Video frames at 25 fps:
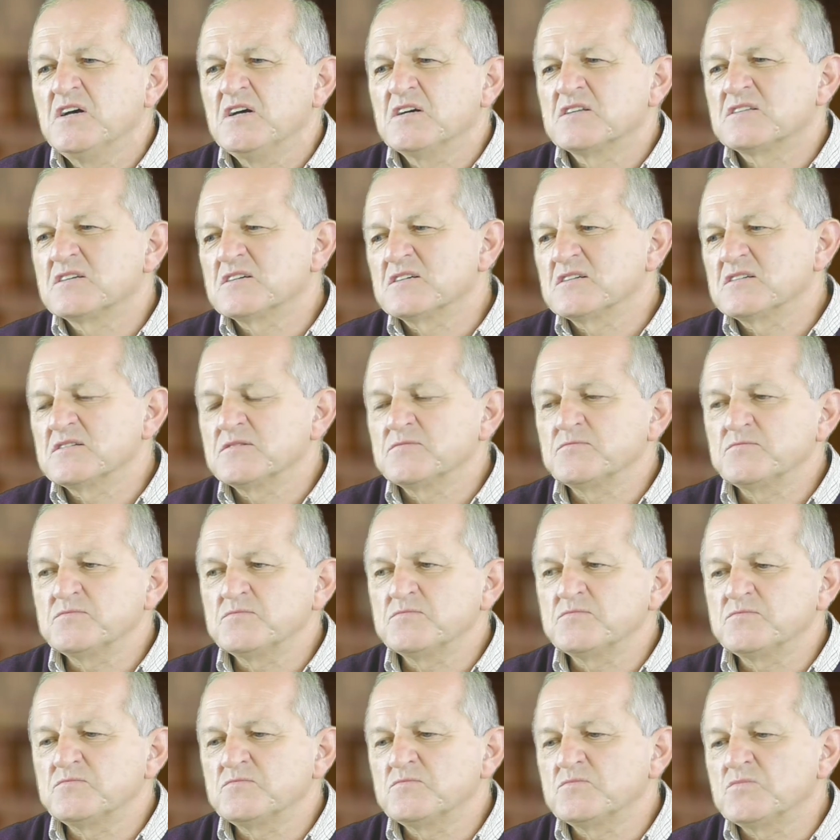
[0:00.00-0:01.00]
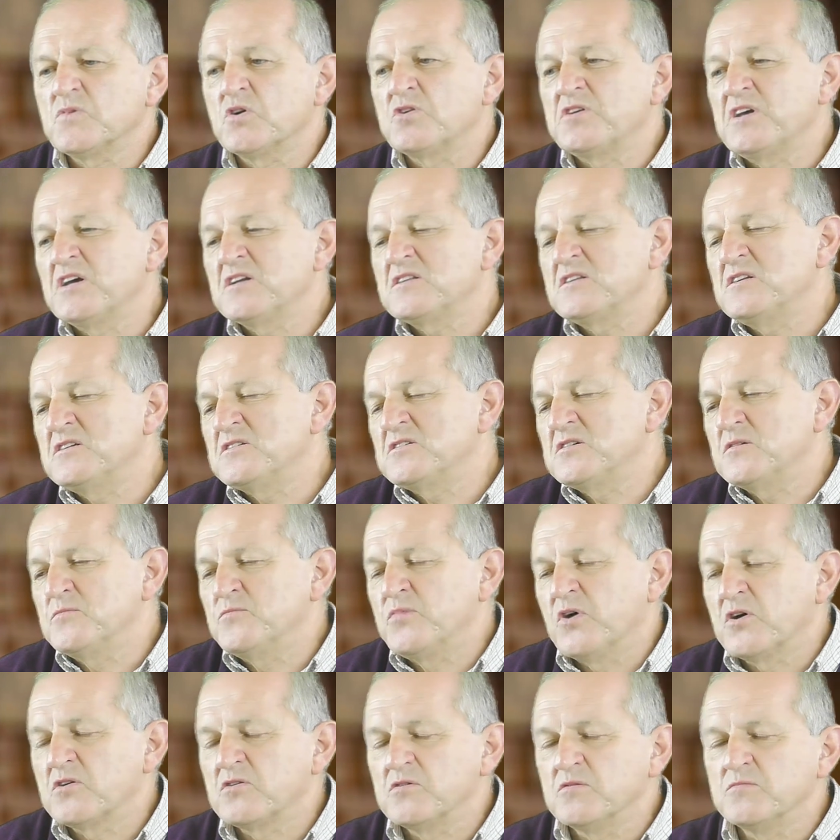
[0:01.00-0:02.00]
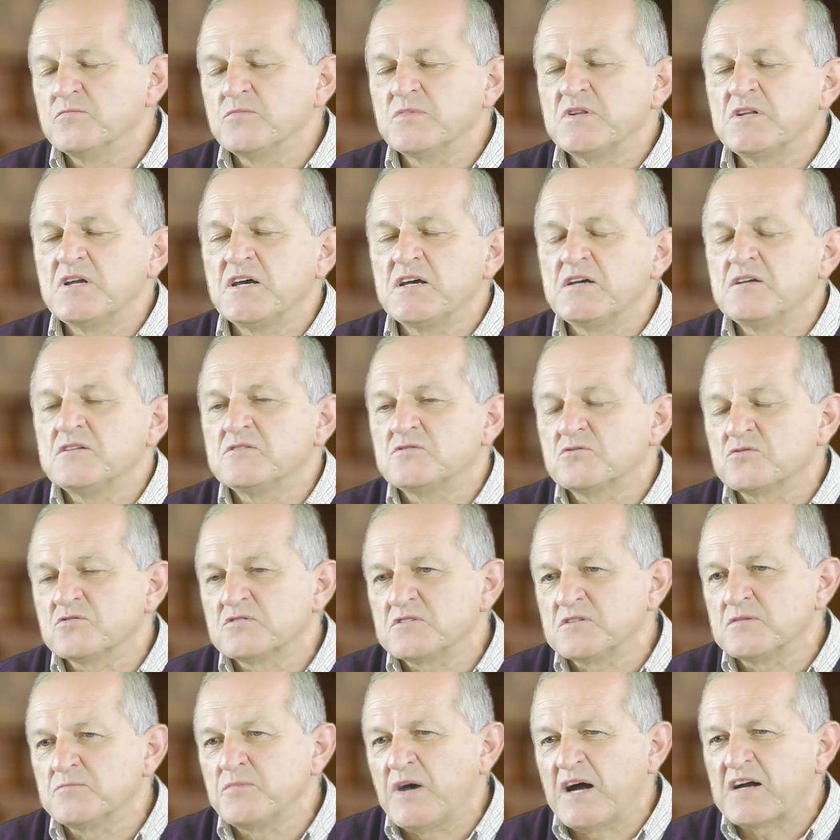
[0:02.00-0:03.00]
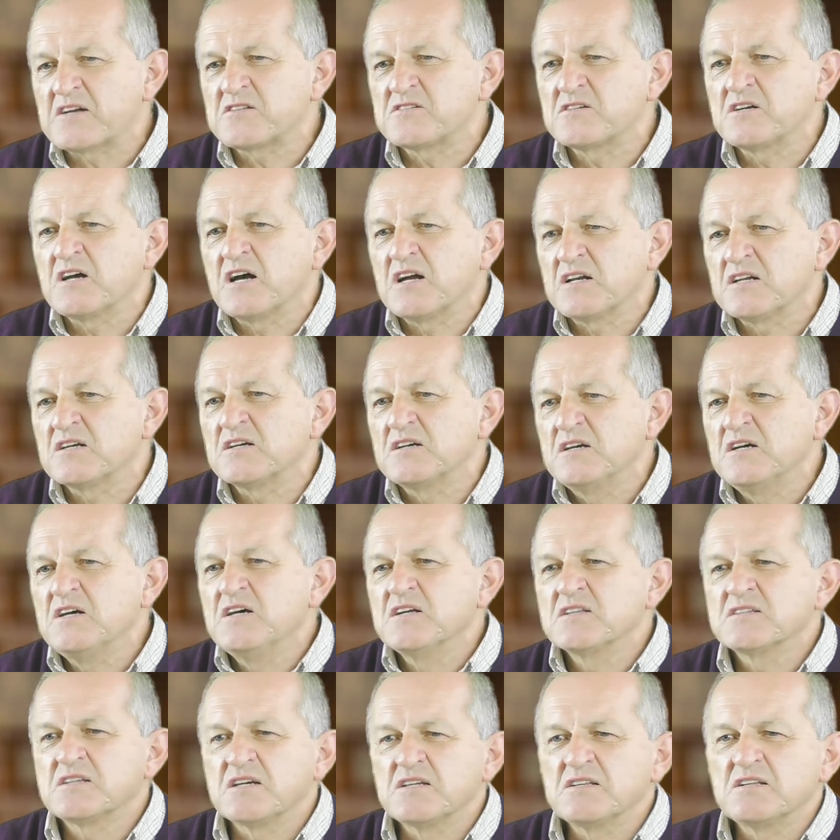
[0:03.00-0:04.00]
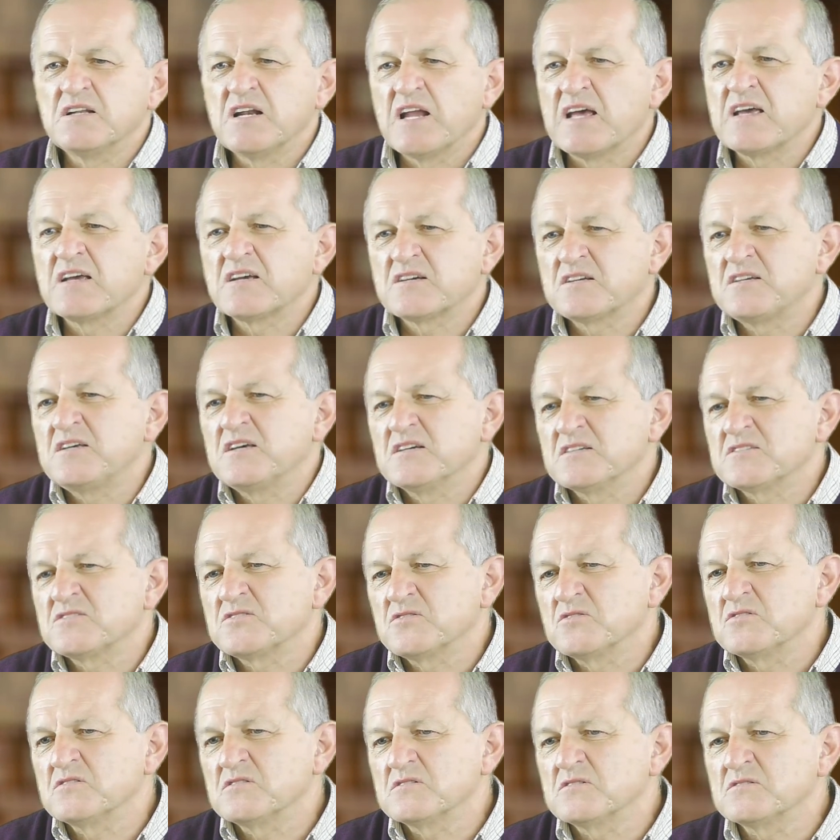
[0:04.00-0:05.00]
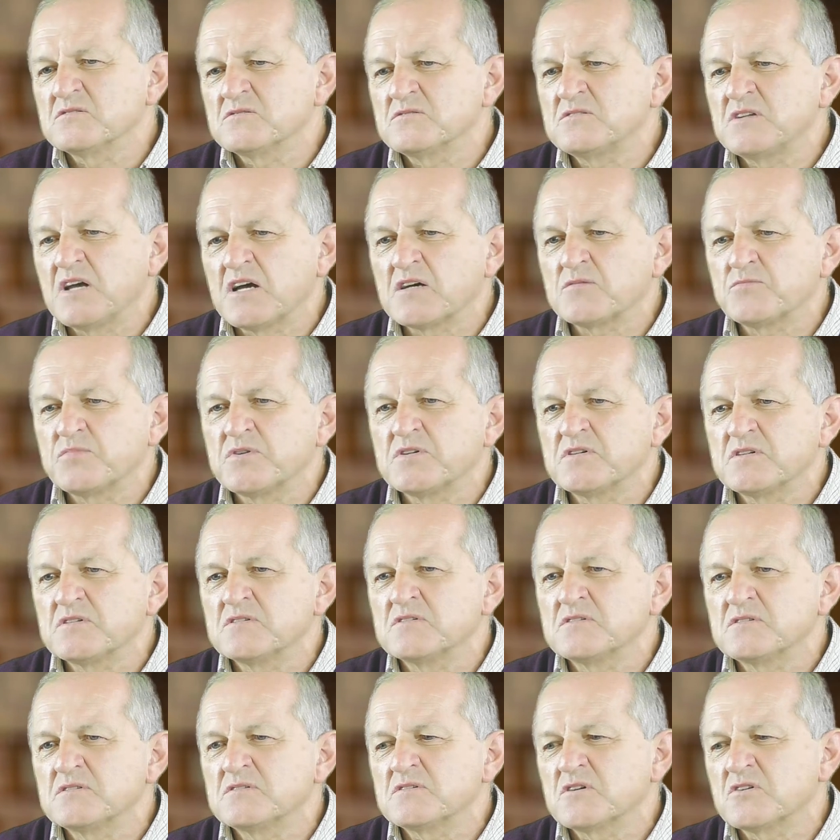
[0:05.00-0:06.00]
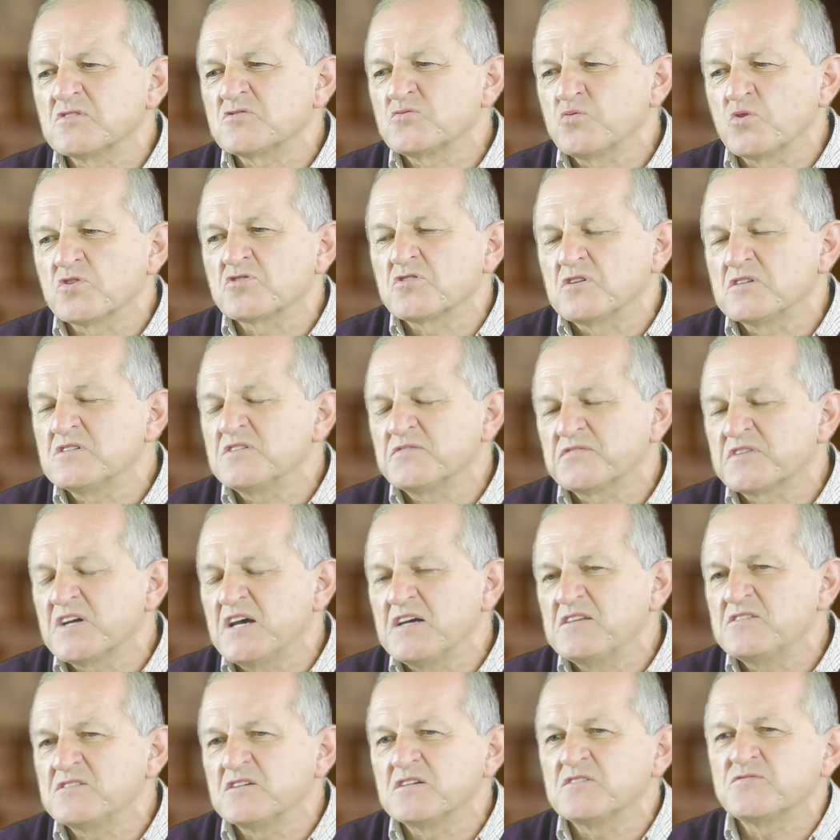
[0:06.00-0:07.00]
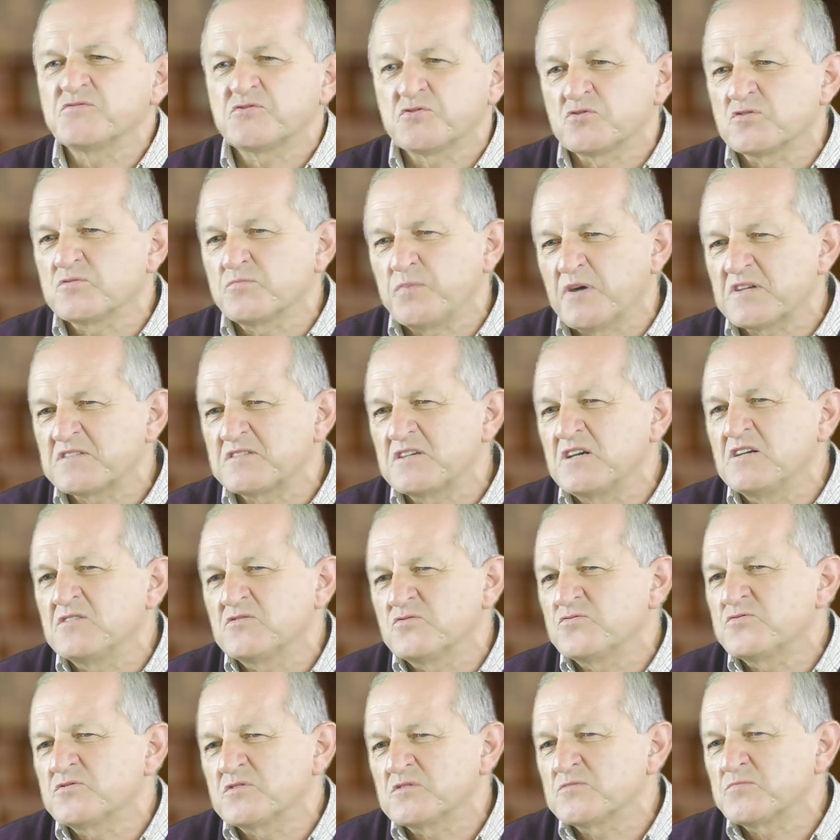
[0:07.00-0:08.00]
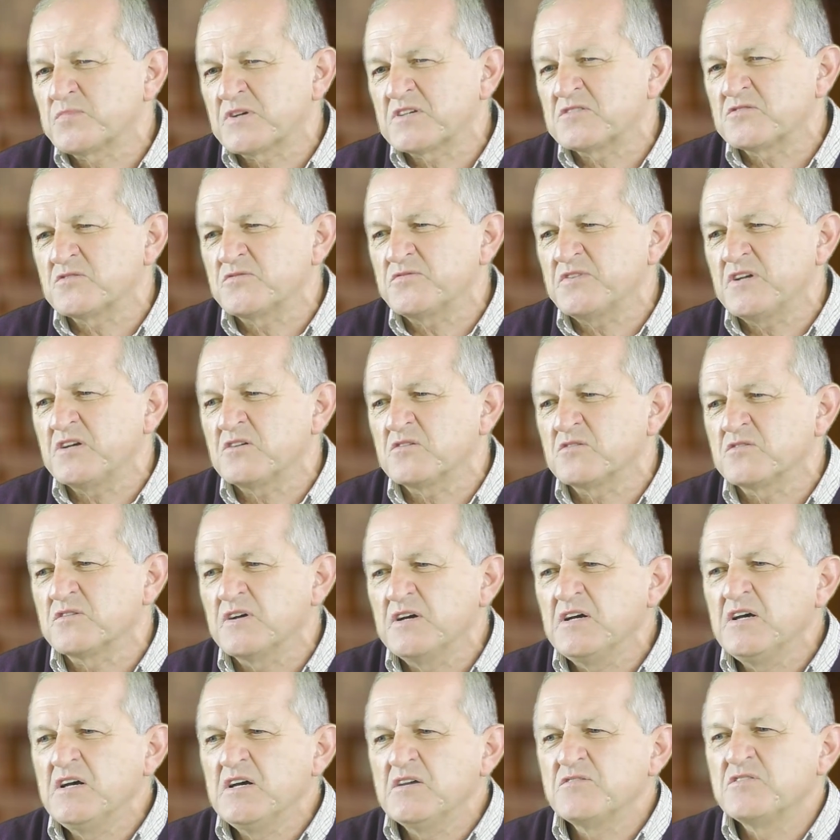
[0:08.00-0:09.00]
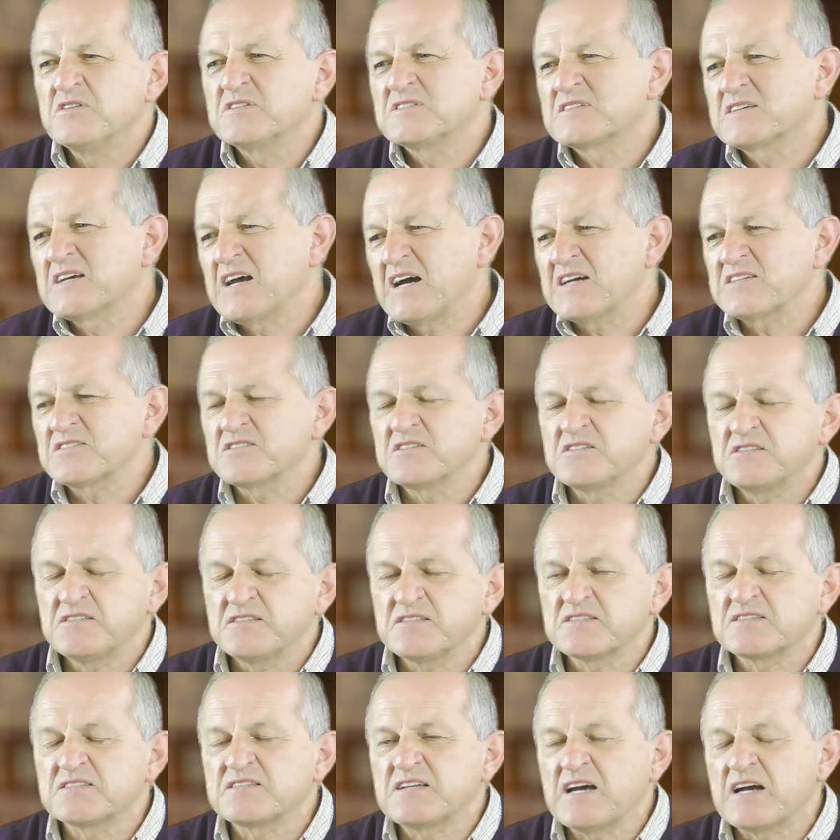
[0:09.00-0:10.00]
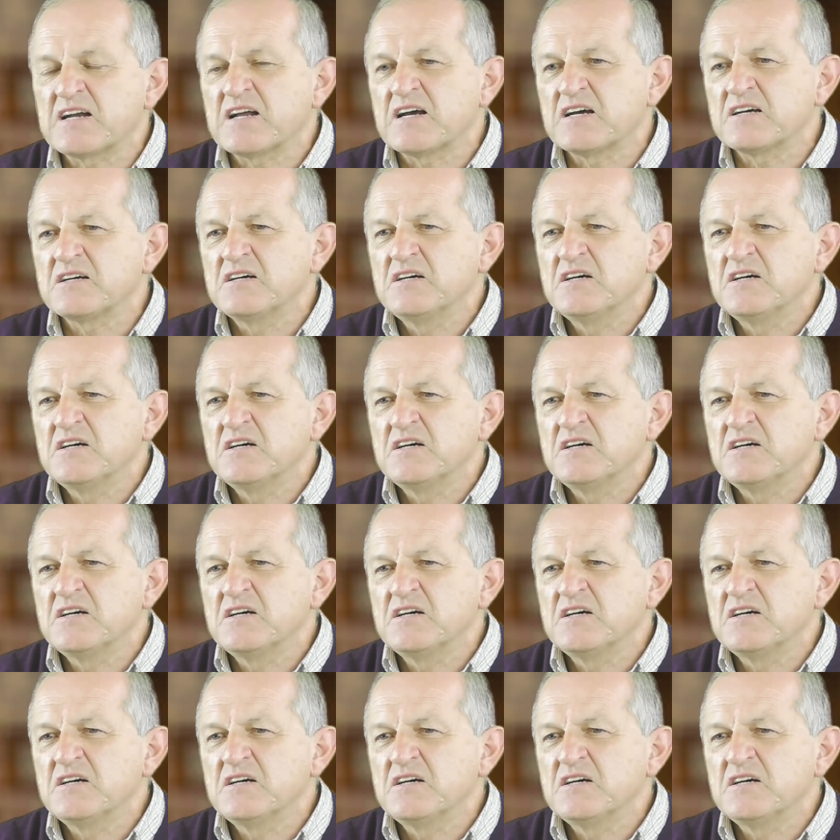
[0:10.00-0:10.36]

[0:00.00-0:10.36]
te, no jedni się boją mniej, drudzy bardziej, ale ten lęk jest jakby rozłożony wszędzie, wśród pacjentów, wśród pracowników, więc każdy się stara,